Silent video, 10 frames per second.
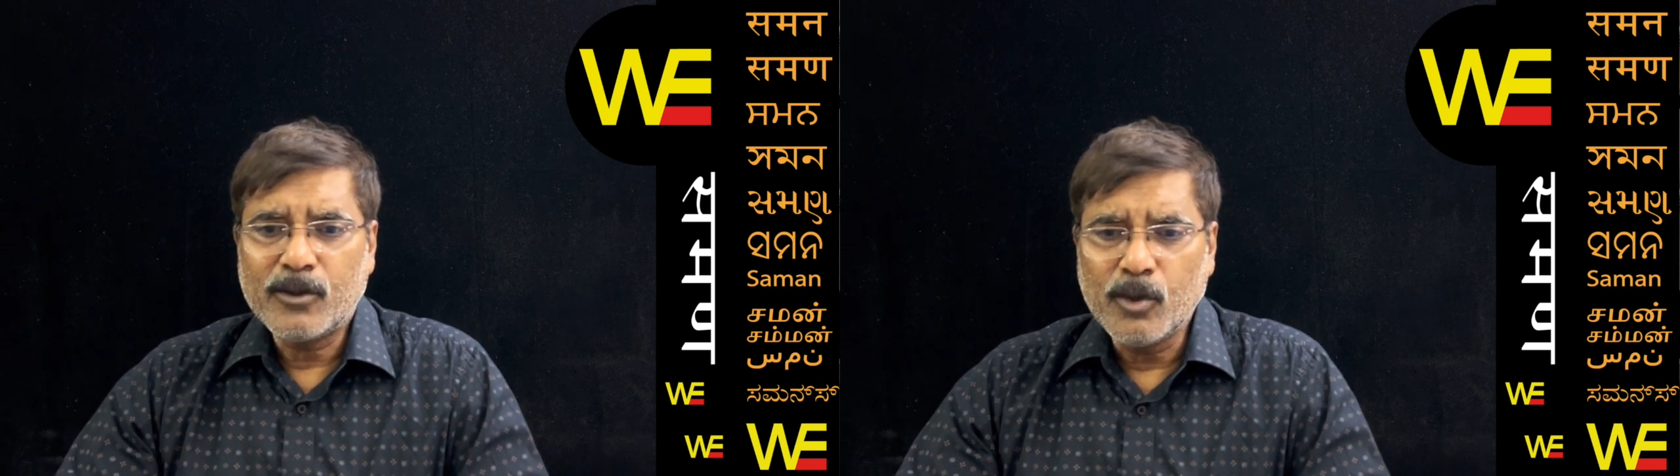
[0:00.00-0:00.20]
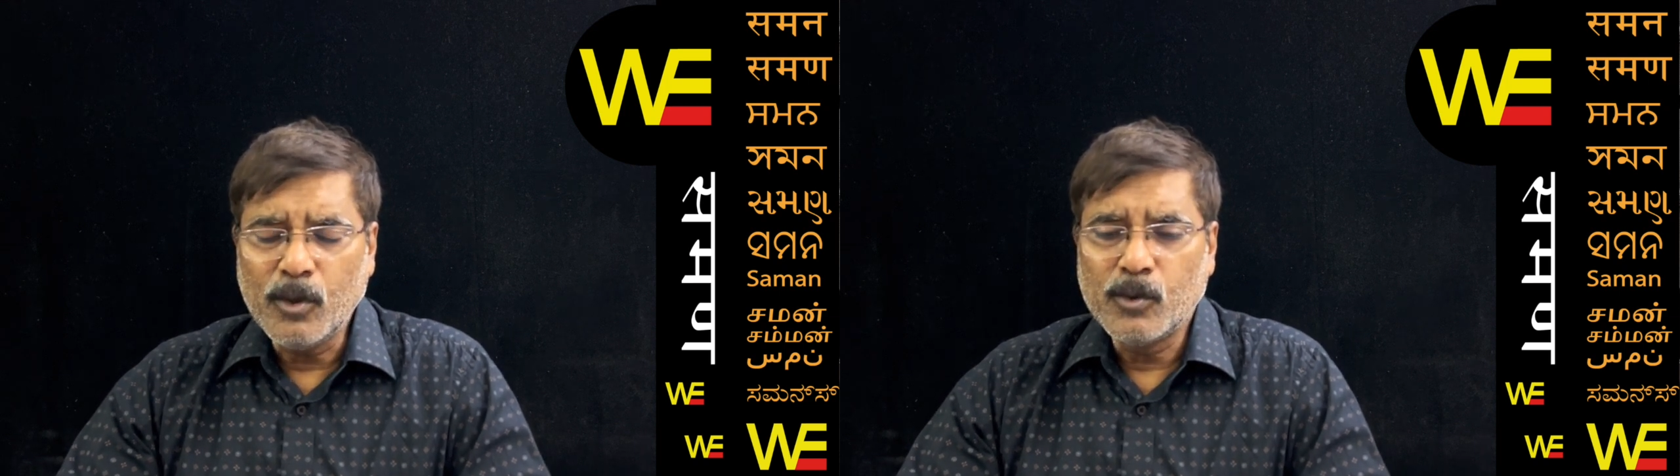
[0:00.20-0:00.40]

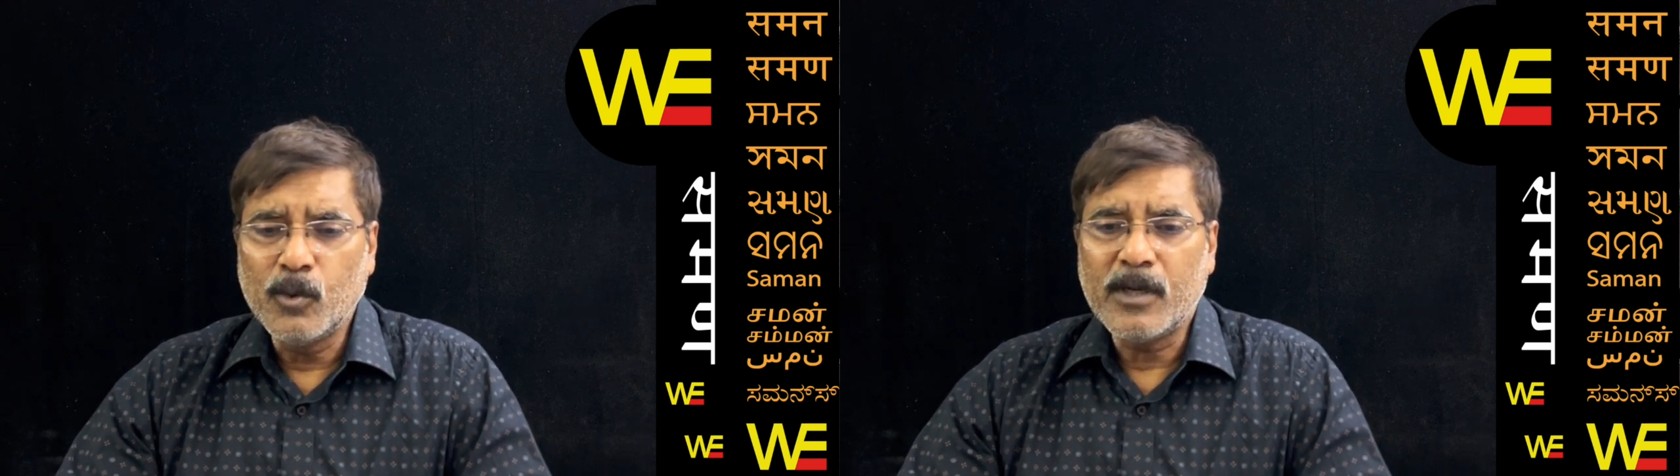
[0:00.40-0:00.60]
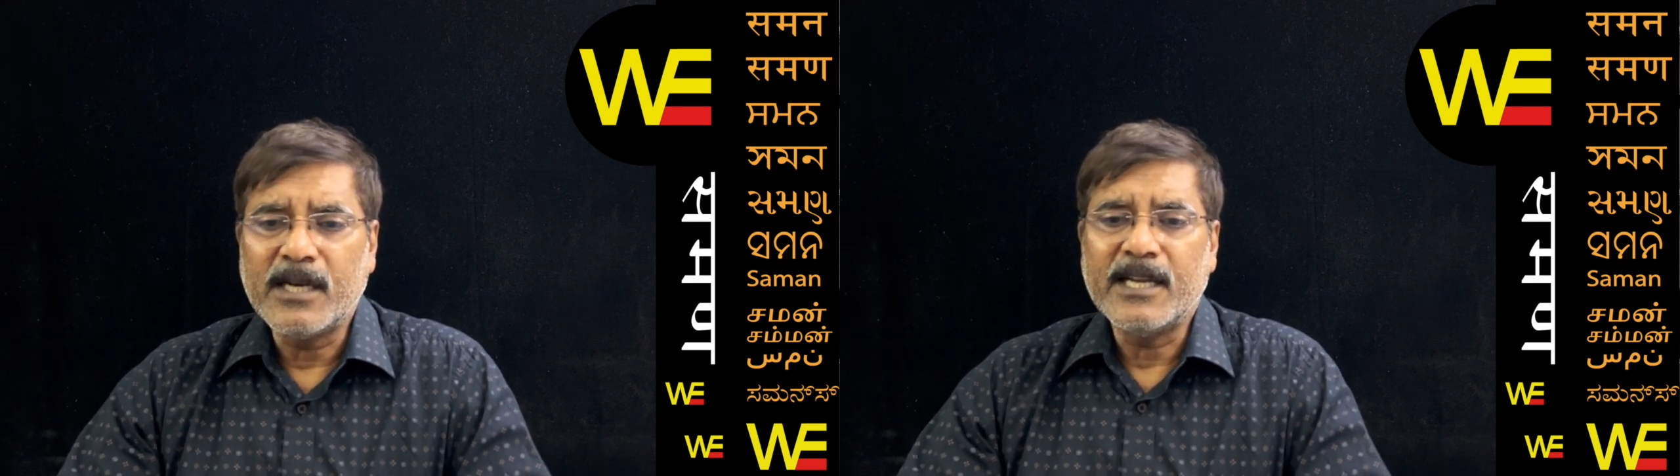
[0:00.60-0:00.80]
दुख
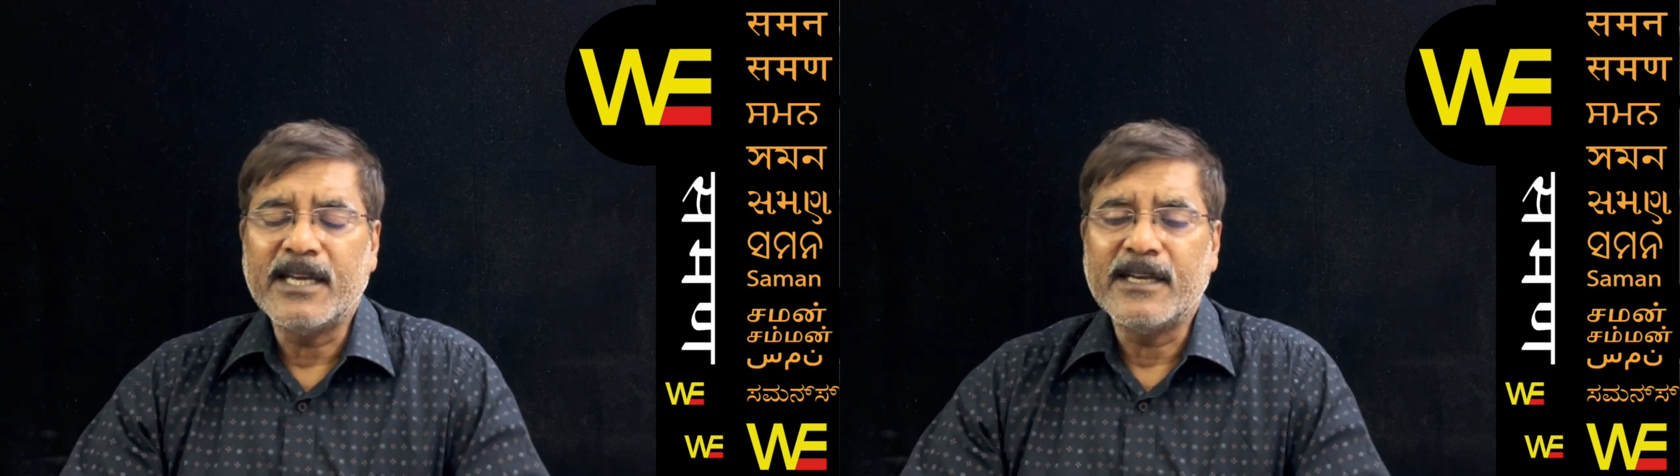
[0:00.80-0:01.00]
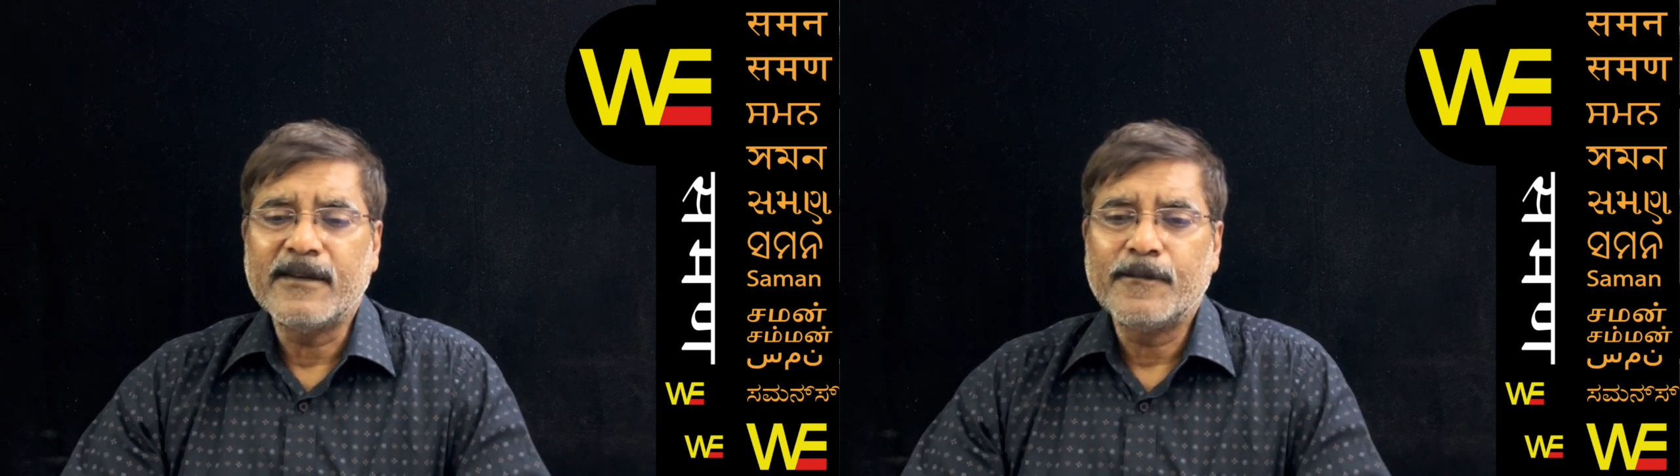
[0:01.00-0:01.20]
दूर करने हैं